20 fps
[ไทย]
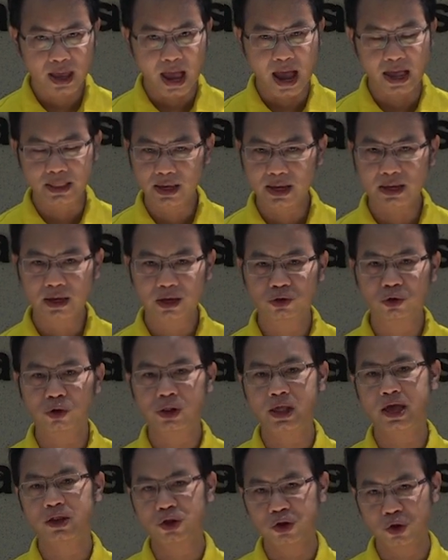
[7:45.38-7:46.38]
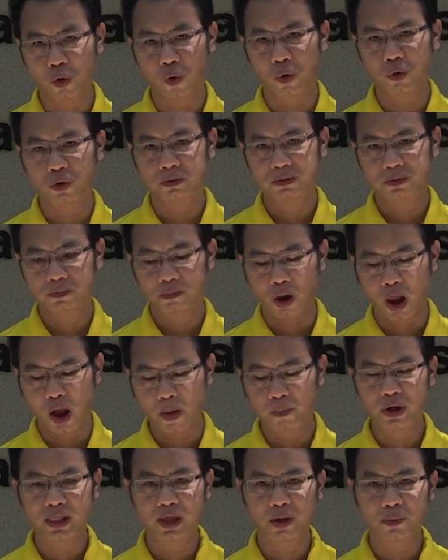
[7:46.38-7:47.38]
อันนี้คือทุเรียนสุกพร้อม
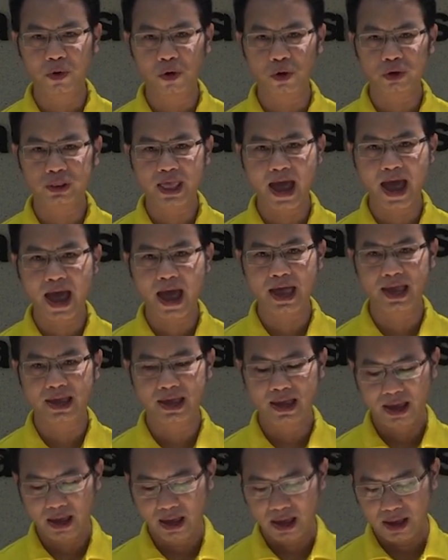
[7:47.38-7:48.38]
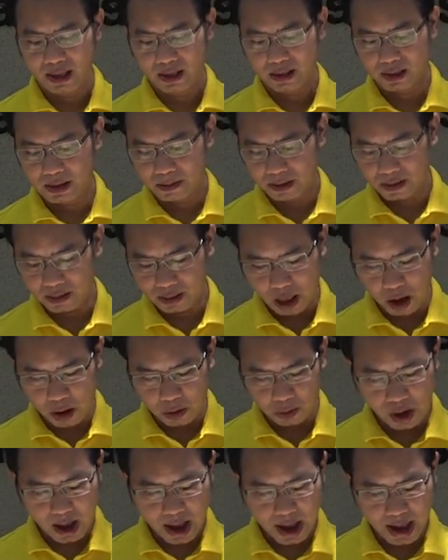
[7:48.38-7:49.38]
บริโภคได้ เรา
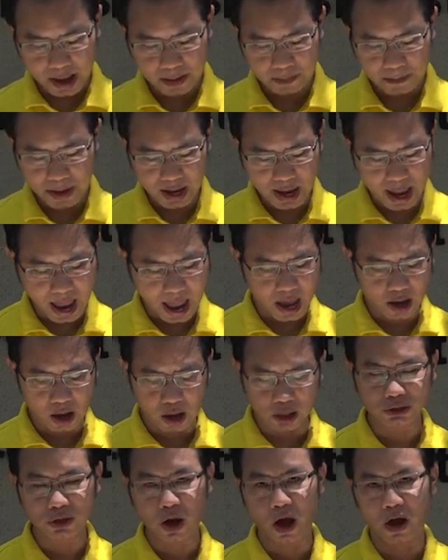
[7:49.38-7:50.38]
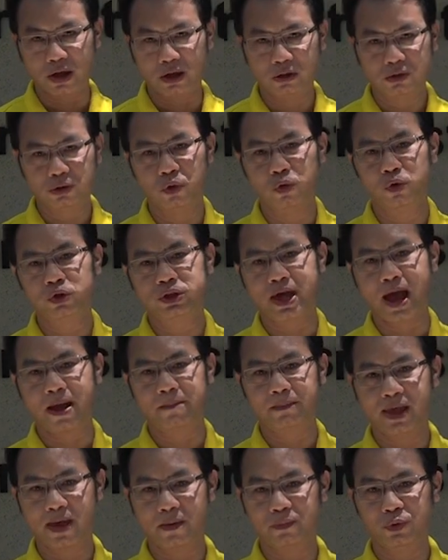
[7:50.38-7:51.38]
ก็ให้แม่ค้าเขาเจาะรูสาม
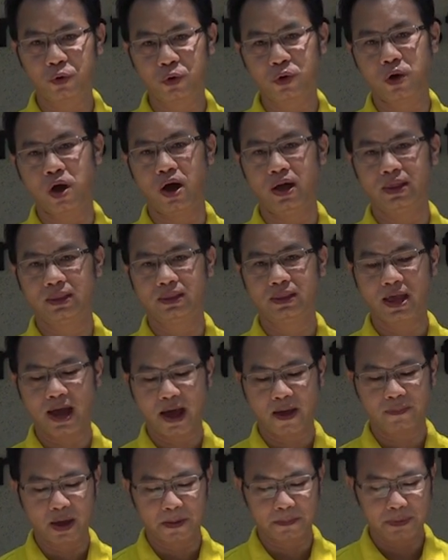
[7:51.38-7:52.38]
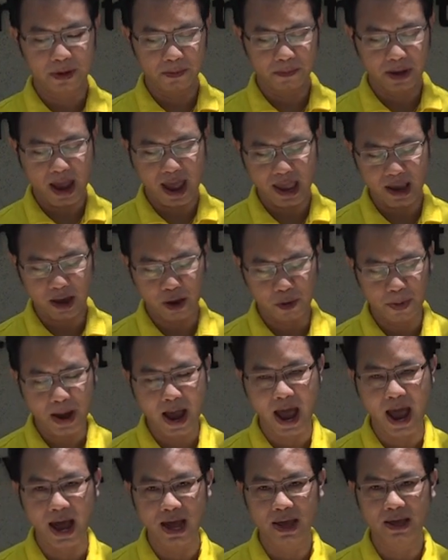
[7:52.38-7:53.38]
เหลี่ยมดูก่อนนะครับ เดี๋ยวพึ่งพายเขา
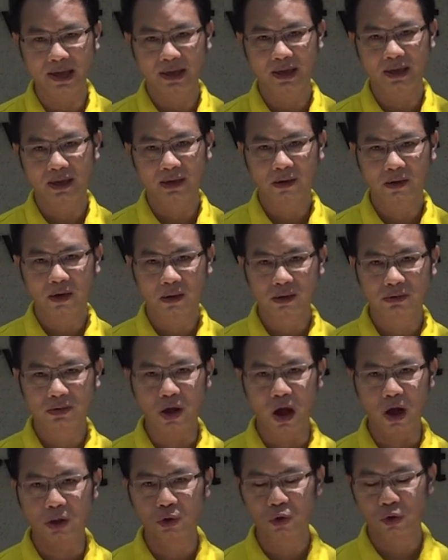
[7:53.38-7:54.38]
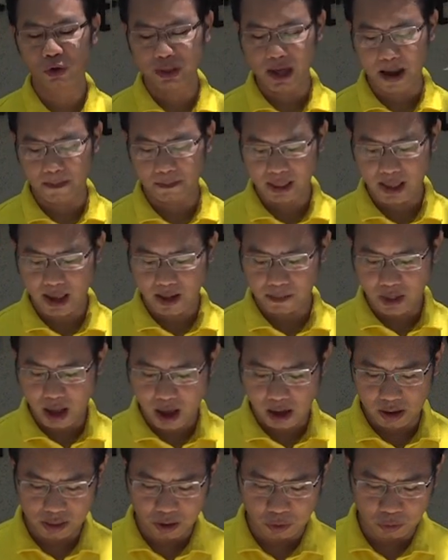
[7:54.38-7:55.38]
ผ่าเจาะรูสามเหลี่ยมแล้ว
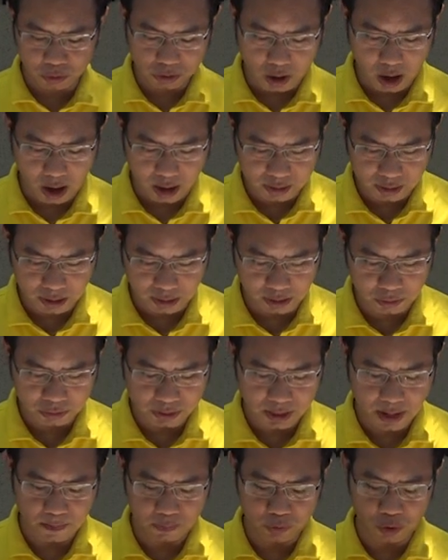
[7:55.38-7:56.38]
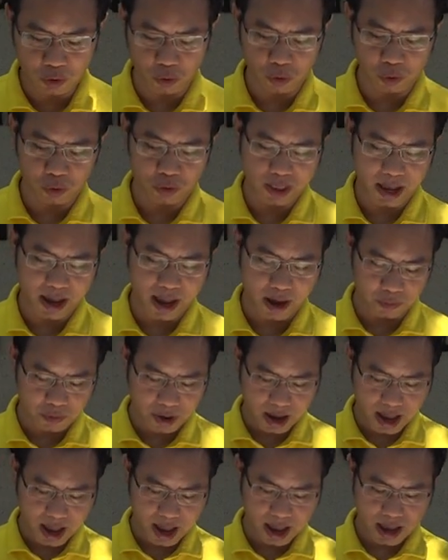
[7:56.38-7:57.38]
เอานิ้วนิ้วจิ้มดูนะครับ
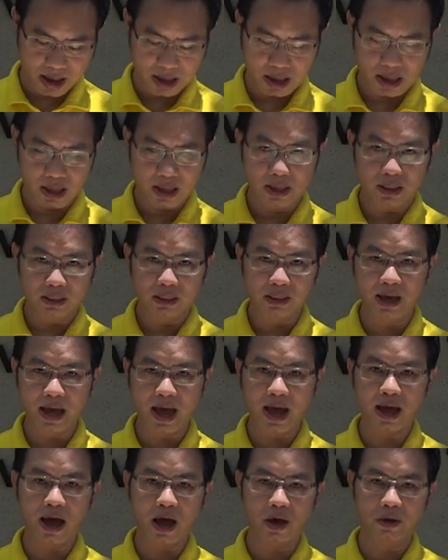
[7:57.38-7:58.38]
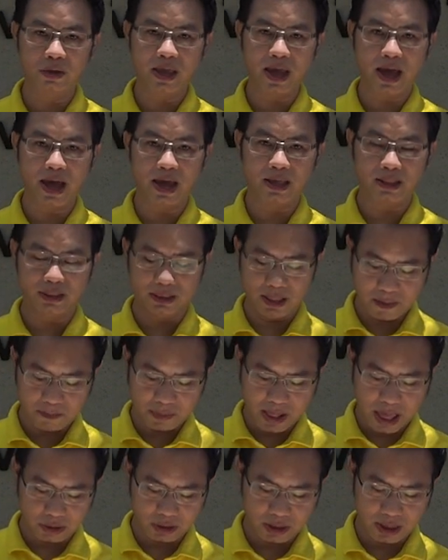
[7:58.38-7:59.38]
ว่าเนื้อเขาเนี่ยนิ่ม
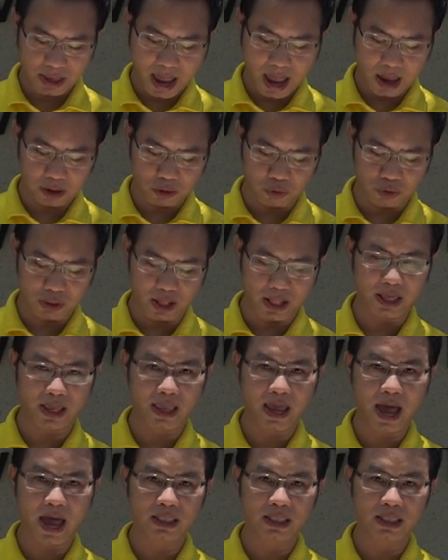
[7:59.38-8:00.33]
แล้วหรือยังอยู่ในระยะ